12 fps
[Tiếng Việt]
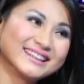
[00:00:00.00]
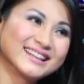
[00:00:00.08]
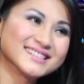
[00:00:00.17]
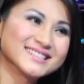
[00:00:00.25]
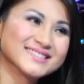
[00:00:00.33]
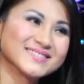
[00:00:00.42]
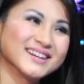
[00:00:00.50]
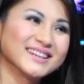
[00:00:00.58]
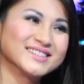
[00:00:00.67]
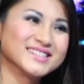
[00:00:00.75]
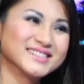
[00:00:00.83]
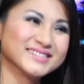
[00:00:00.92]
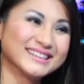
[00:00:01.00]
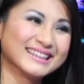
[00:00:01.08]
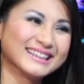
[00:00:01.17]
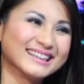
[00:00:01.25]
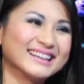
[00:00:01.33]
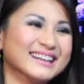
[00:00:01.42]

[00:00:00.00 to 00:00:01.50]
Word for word: That's what you're doing.